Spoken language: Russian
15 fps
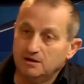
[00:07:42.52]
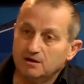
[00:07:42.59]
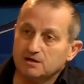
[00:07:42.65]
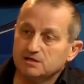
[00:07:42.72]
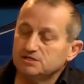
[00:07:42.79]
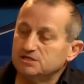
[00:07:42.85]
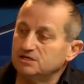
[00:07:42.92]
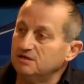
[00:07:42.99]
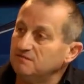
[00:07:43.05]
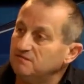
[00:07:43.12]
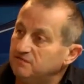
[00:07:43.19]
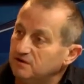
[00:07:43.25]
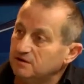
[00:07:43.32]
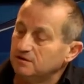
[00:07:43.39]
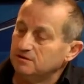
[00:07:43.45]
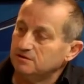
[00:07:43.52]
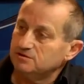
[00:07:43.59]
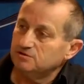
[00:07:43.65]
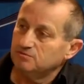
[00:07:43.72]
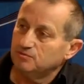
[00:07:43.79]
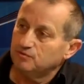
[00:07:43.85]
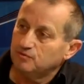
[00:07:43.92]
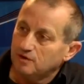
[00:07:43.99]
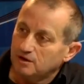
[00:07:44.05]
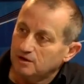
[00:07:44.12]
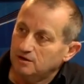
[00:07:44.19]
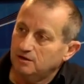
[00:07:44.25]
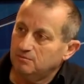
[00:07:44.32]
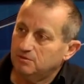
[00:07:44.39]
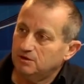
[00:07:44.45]
России выгодно, чтобы
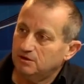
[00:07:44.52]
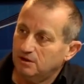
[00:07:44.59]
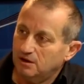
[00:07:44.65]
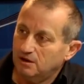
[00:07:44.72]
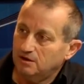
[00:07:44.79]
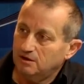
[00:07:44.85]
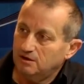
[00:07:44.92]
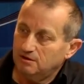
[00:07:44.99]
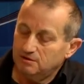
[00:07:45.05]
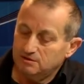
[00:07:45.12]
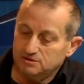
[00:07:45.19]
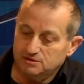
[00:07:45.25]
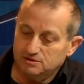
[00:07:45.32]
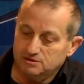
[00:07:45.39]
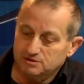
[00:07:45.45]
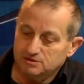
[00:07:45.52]
Украина была э,